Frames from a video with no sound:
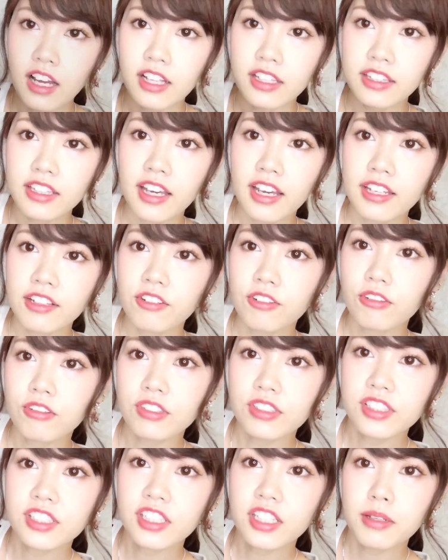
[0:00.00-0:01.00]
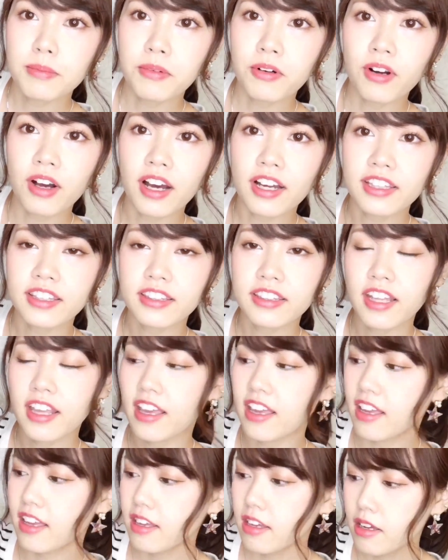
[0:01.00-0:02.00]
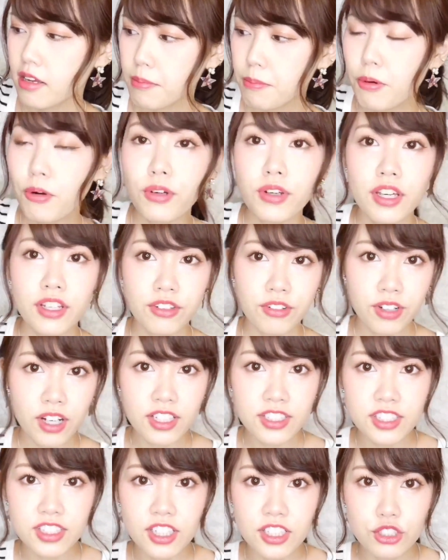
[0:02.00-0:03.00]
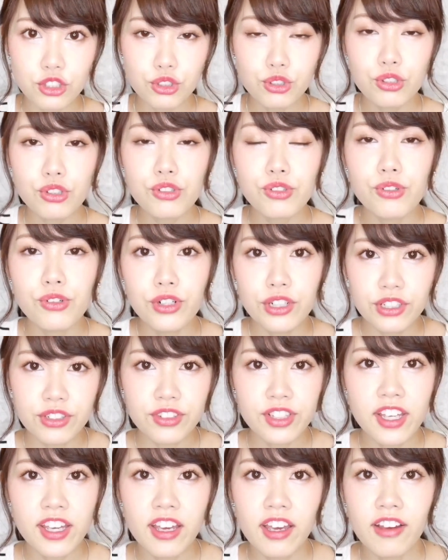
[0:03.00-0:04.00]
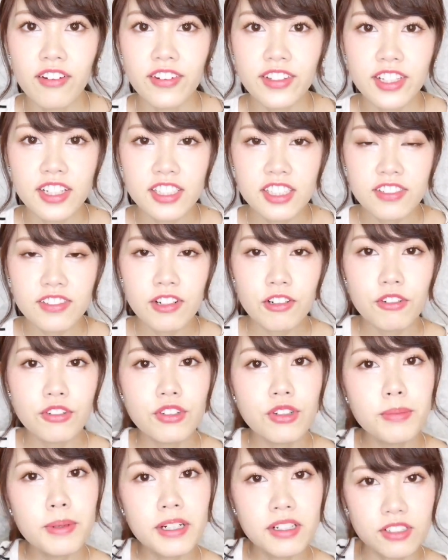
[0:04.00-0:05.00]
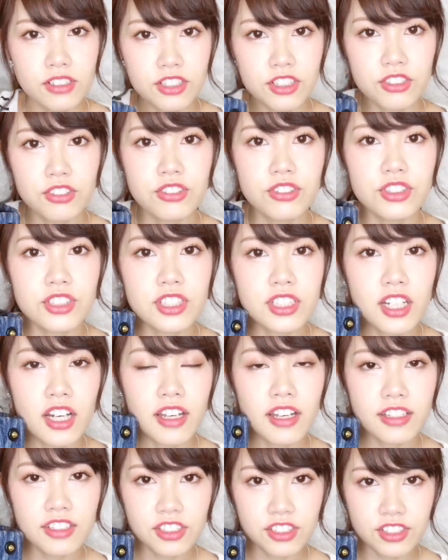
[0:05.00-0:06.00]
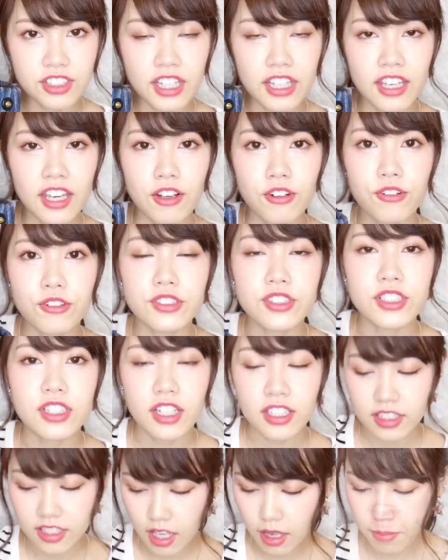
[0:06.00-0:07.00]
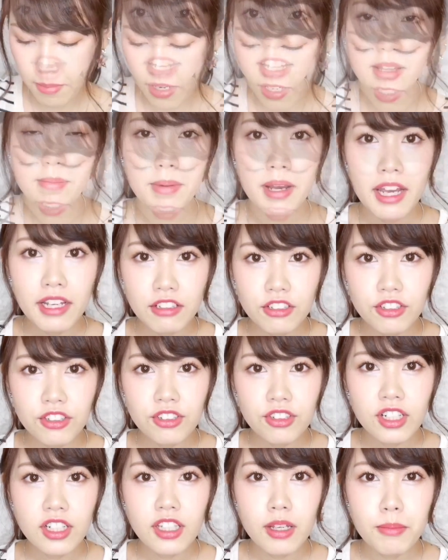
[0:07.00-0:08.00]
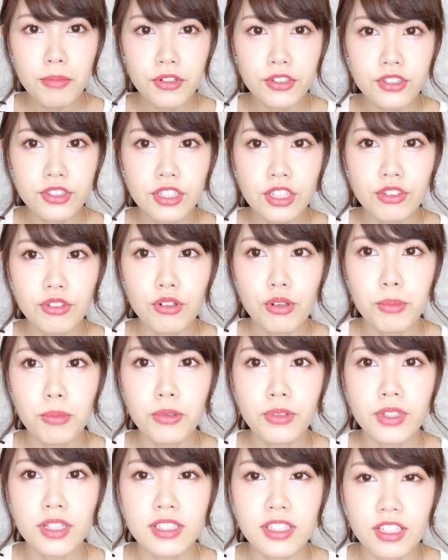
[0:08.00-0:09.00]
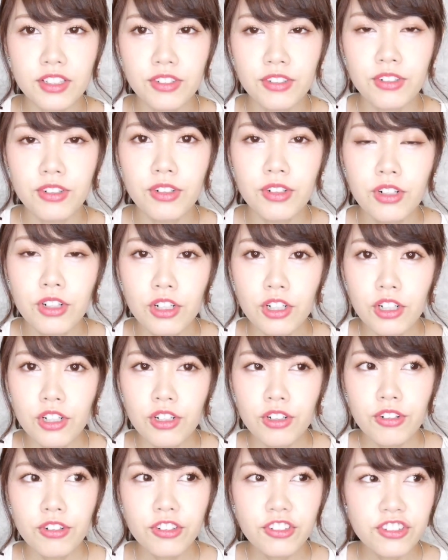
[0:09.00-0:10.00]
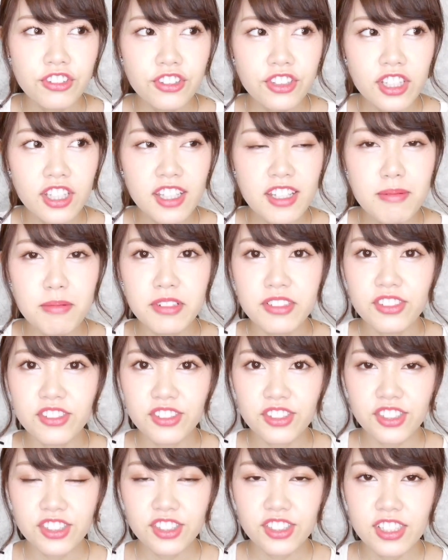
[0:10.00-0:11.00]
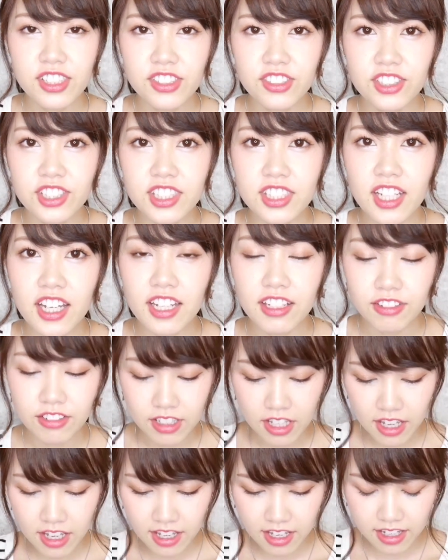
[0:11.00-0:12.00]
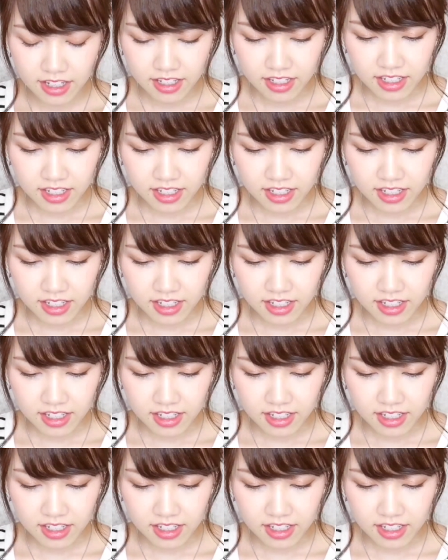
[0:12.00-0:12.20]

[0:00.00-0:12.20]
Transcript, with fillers: 反対のこっちにもあってポッケの数がすごく多いので私はこのバッグすごく使いやすくて結構使っています前の動画でも言ったと思うんですけど本当に荷物を少なくしたいので